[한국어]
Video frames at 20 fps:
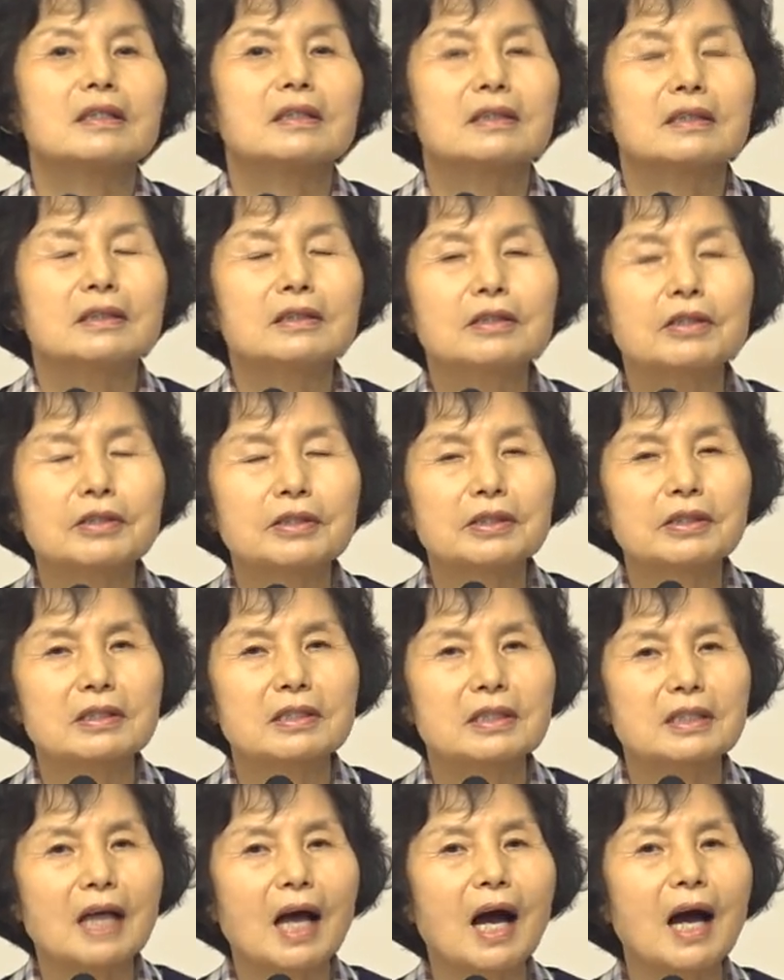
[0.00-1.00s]
이것은
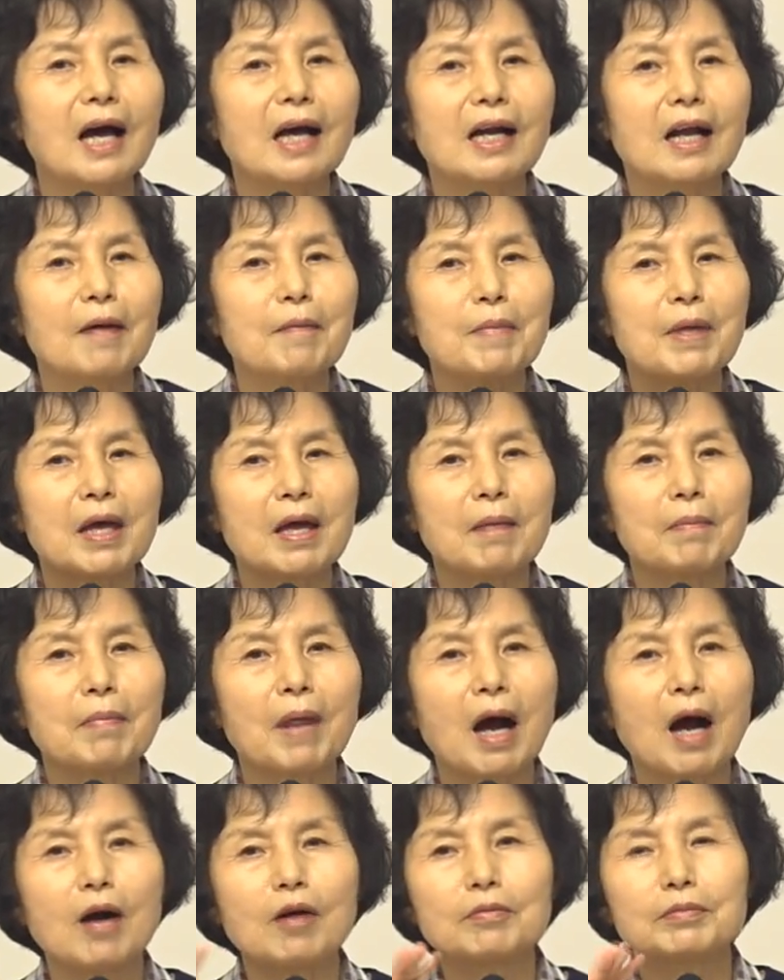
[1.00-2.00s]
사람의
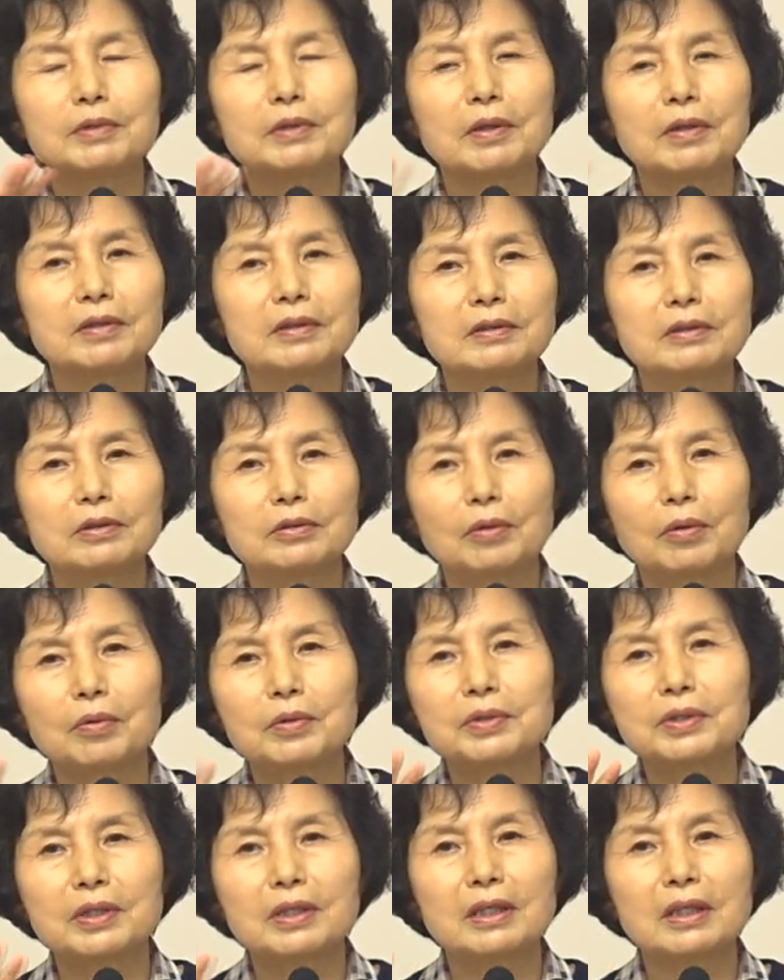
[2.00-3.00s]
마음으로는
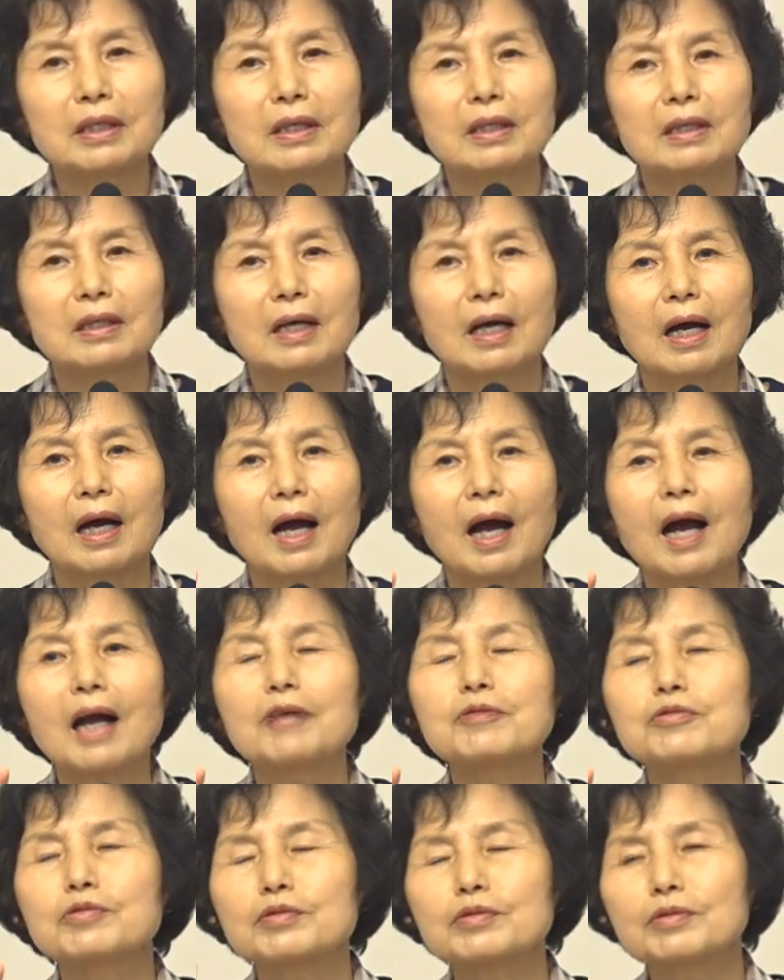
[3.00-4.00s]
도저히
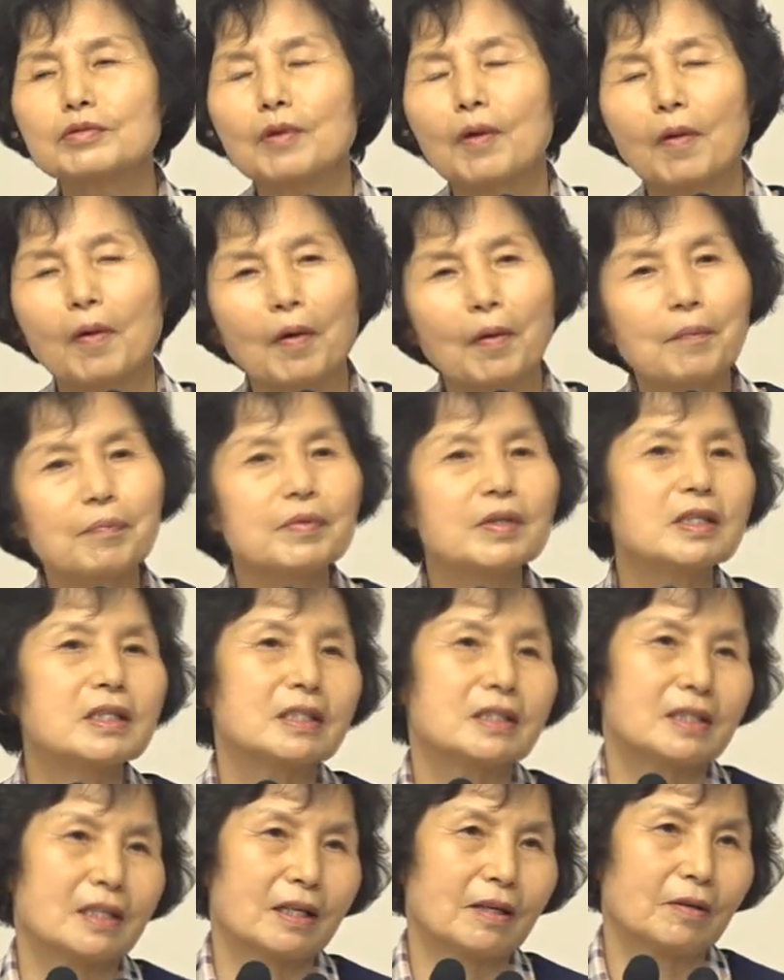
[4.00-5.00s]
할 수 없는
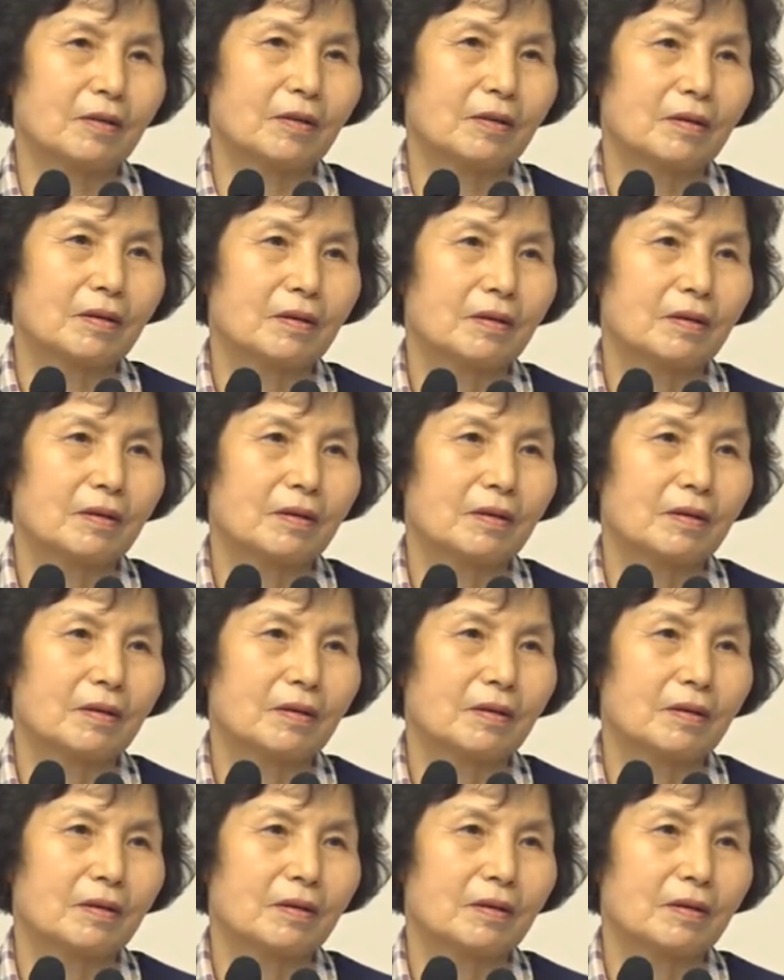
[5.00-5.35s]
일이에요.